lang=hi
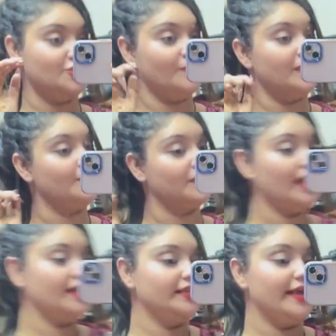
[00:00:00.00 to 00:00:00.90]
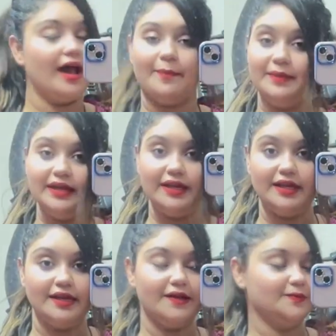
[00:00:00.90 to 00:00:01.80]
तो मैंने बता ही दिया आप भी ले
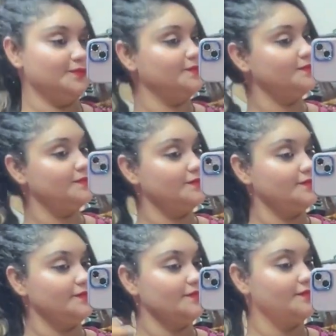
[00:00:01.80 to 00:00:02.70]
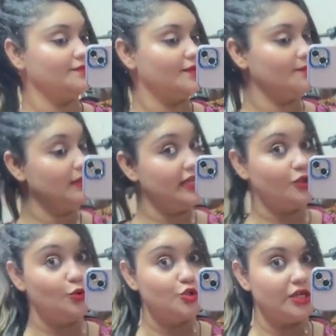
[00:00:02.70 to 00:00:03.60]
लेना भैया
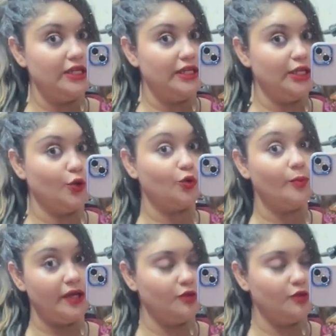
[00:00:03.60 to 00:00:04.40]
दूज के लिए लेना हो तो भैया